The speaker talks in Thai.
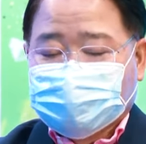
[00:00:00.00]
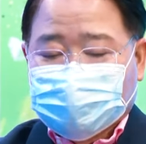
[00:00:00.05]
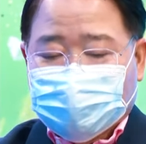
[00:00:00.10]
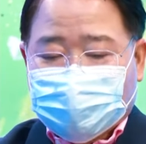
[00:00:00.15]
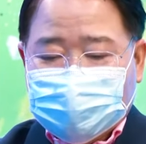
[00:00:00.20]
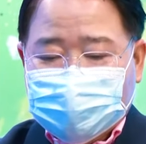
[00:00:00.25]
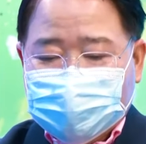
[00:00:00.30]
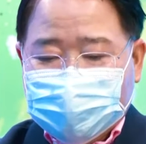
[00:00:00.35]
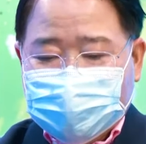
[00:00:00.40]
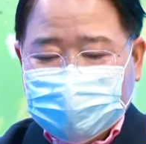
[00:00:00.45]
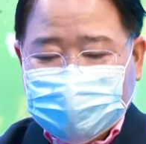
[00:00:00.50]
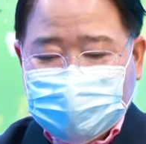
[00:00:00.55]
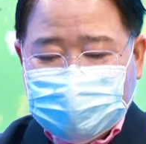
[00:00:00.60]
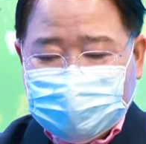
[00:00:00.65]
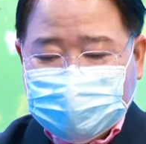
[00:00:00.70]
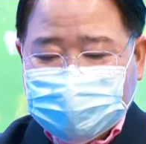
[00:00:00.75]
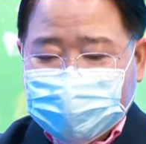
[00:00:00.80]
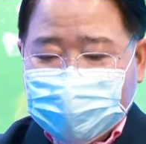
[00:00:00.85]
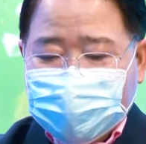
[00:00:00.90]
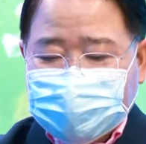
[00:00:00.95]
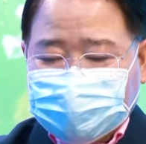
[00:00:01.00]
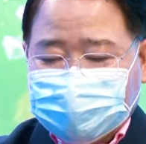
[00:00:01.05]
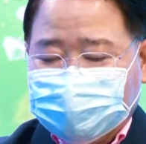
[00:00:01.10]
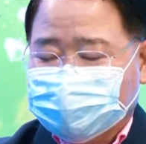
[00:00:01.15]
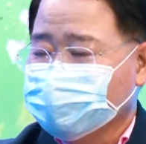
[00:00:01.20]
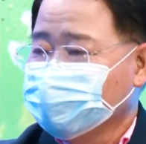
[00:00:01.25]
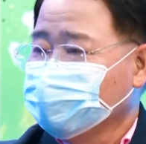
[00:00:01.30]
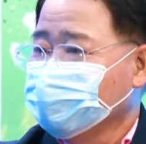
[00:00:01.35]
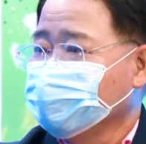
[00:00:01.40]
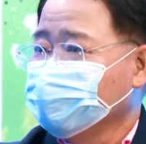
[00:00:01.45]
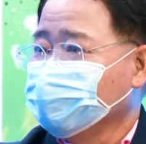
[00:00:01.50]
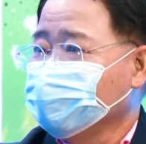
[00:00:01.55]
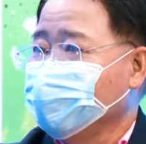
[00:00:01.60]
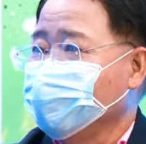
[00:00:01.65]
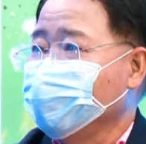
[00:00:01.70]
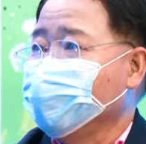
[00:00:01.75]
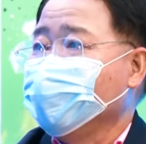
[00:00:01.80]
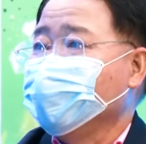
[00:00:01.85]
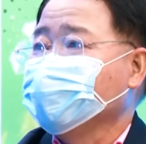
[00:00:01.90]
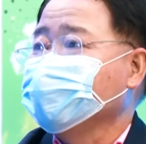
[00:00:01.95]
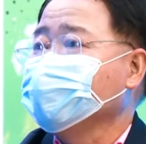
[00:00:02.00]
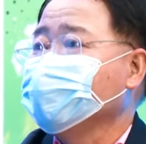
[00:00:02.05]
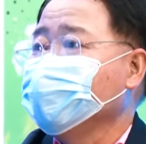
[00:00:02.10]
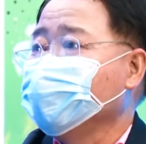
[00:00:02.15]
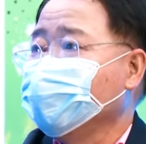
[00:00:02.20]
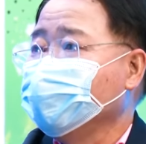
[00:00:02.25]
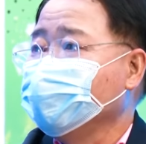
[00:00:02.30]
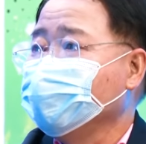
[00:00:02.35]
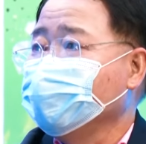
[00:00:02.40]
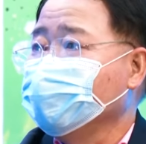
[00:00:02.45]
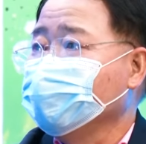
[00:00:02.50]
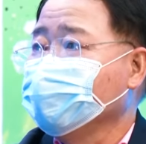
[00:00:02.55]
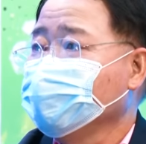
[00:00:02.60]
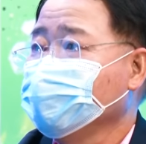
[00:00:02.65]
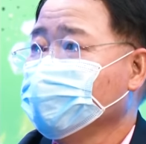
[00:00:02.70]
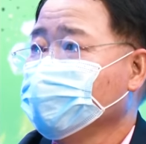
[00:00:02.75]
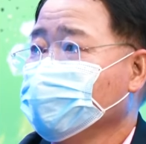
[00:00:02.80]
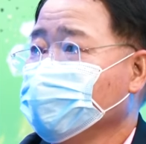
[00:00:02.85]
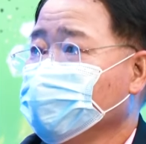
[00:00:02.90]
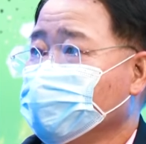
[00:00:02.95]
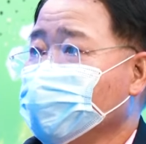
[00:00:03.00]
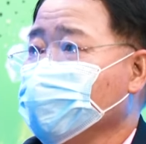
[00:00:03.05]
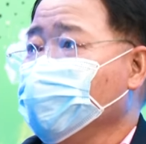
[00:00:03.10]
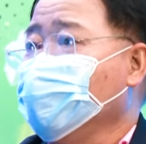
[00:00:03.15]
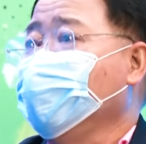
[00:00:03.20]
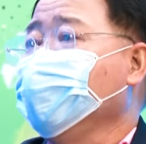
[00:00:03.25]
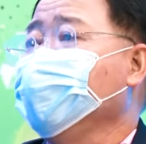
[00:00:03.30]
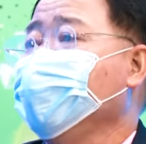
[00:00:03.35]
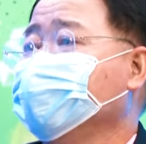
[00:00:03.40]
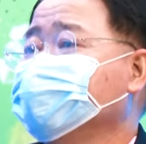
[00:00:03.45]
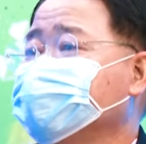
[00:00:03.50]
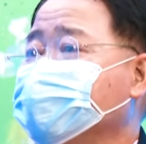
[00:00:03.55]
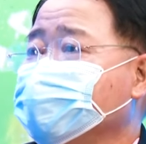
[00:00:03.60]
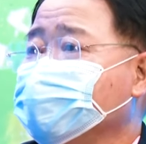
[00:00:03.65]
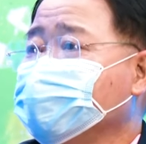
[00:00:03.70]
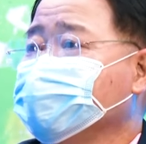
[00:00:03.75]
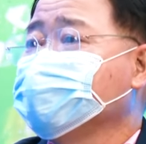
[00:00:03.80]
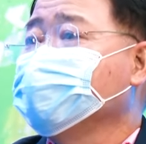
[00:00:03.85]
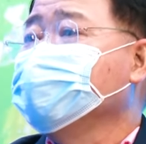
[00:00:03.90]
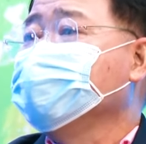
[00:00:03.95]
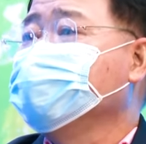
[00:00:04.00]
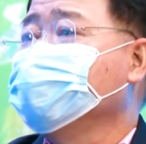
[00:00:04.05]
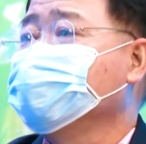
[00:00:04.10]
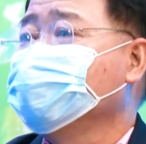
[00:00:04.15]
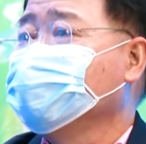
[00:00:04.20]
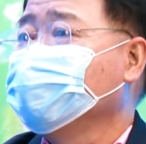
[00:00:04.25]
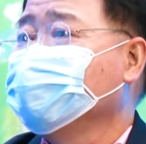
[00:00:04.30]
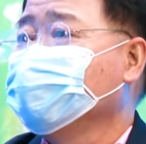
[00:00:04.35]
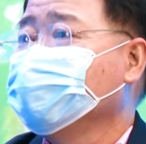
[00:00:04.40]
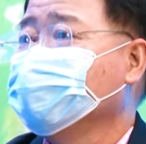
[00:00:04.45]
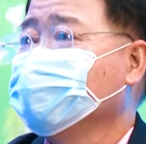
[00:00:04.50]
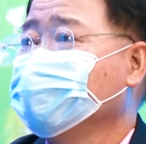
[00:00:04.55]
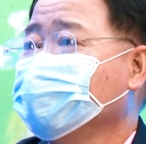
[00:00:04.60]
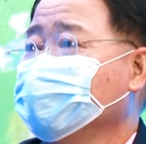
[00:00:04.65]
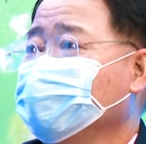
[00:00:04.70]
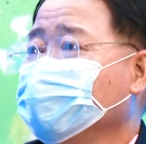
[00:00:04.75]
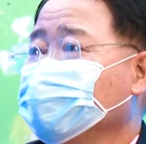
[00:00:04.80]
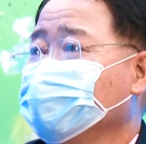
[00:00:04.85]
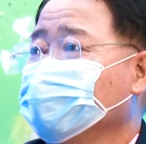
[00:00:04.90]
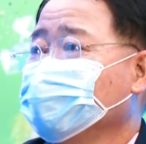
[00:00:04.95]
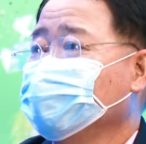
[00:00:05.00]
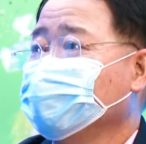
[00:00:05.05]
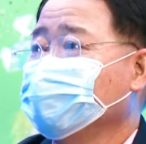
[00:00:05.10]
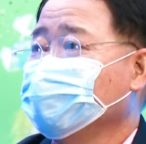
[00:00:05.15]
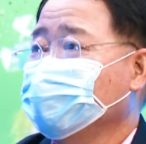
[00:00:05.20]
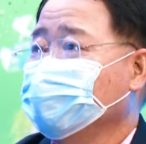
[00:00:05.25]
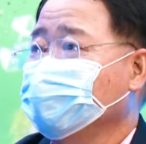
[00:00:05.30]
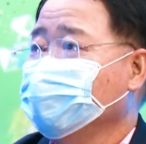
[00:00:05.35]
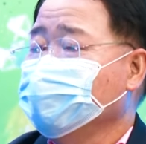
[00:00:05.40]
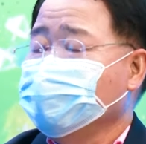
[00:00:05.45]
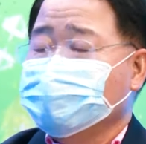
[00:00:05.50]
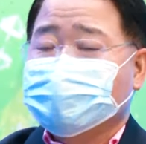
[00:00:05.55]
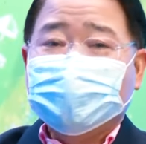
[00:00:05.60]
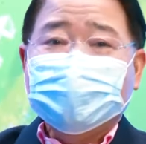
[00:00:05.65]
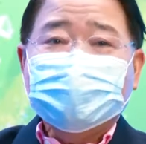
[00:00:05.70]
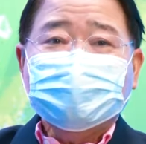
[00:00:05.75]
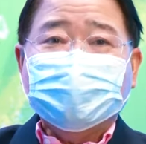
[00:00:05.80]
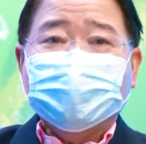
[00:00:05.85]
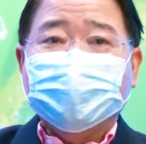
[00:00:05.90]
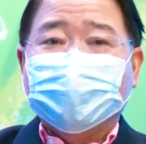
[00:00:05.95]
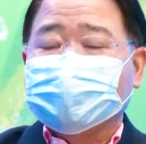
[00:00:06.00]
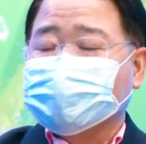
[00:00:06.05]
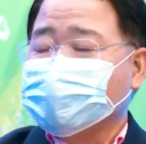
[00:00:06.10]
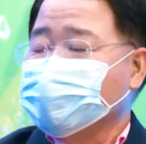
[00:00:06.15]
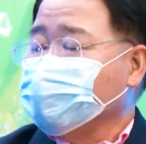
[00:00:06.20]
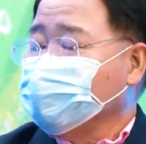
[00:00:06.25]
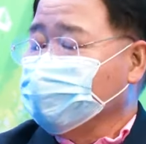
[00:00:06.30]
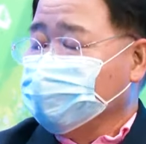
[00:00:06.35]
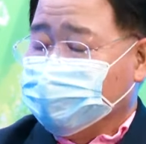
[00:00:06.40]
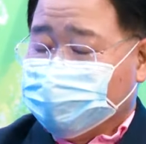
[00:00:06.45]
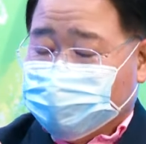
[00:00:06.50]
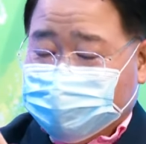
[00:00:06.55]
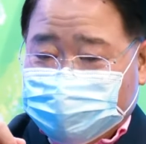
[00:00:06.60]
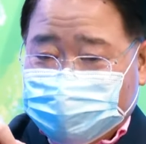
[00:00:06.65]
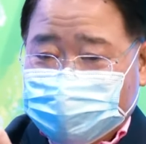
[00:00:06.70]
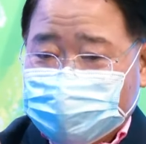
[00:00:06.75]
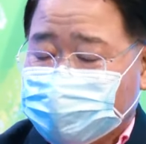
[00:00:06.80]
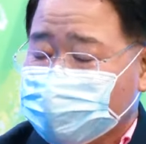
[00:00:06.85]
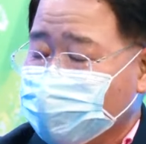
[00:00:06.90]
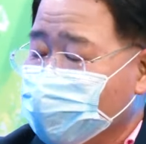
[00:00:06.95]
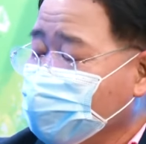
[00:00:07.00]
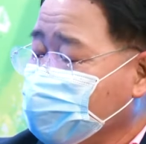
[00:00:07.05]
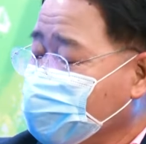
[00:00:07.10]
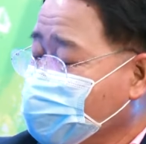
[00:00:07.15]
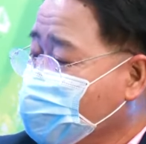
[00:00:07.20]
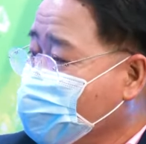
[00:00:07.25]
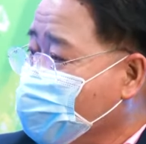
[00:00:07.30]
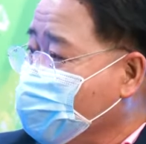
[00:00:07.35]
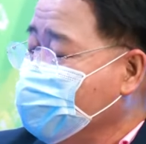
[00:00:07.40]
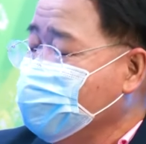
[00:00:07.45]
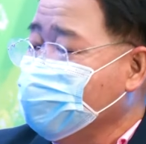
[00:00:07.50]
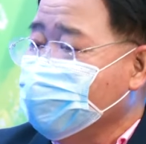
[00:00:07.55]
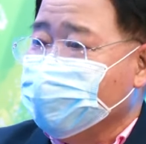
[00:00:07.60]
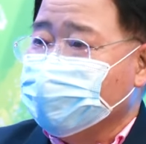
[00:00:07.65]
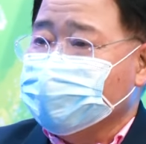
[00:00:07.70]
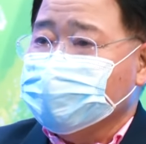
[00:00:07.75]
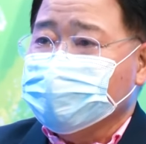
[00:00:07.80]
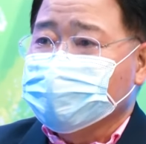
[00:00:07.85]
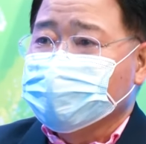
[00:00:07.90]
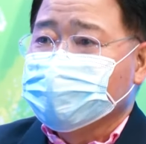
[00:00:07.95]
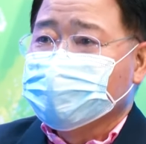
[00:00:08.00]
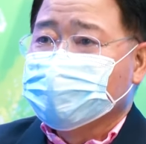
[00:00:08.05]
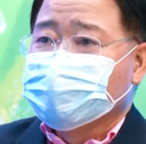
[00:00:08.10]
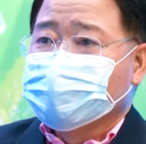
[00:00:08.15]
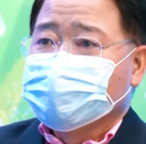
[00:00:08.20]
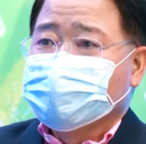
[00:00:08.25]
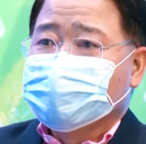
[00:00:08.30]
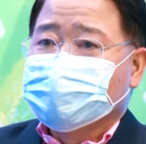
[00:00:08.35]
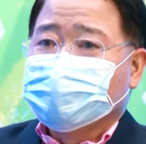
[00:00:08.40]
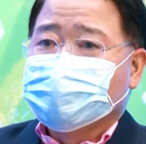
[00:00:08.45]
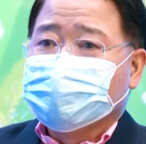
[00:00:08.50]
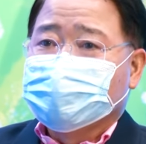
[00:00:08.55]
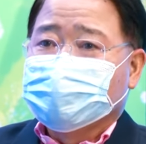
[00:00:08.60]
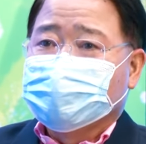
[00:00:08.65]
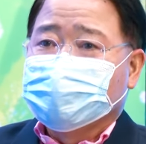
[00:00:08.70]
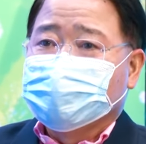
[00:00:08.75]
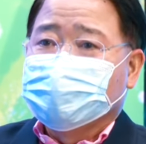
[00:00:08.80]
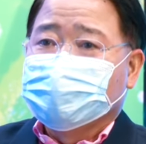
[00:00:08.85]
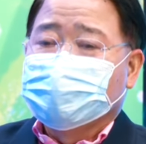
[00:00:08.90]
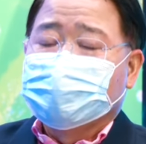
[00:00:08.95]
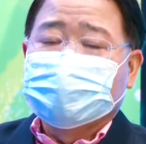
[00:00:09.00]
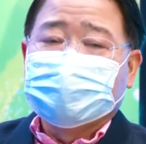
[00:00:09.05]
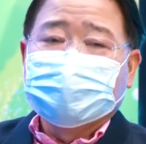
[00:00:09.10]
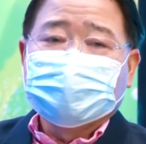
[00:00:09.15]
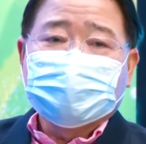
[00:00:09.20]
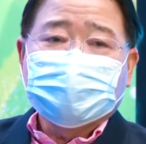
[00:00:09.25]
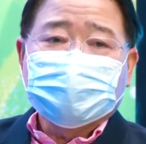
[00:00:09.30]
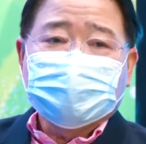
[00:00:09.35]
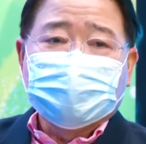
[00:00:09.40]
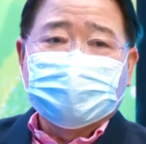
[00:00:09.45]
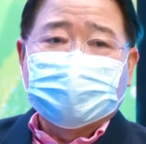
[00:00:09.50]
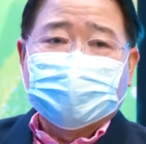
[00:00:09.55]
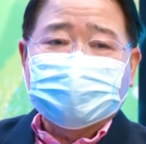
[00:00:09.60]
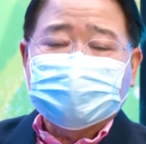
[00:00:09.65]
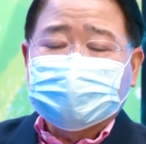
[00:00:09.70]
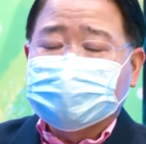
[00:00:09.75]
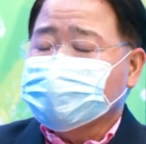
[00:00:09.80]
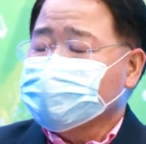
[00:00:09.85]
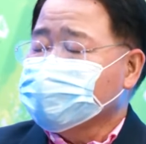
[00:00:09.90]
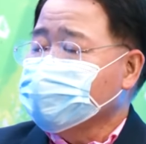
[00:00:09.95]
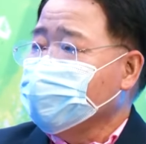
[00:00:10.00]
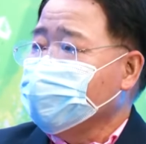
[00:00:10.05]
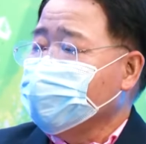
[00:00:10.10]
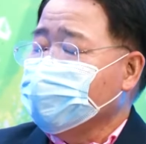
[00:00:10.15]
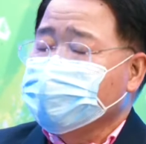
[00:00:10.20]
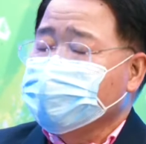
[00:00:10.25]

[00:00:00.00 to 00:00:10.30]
สอนรามเทพพิทักษ์ค่ะ ดาราทั้งหลายอ่ะอมมาขอลายเซ็นนะติง รู้สึกยืดเลยมั้ยแล้วไอ้ฝรั่งเนี่ยเปลี่ยนไปไหมที่มาถ่ายเนี่ยนะะมีบาติสต้า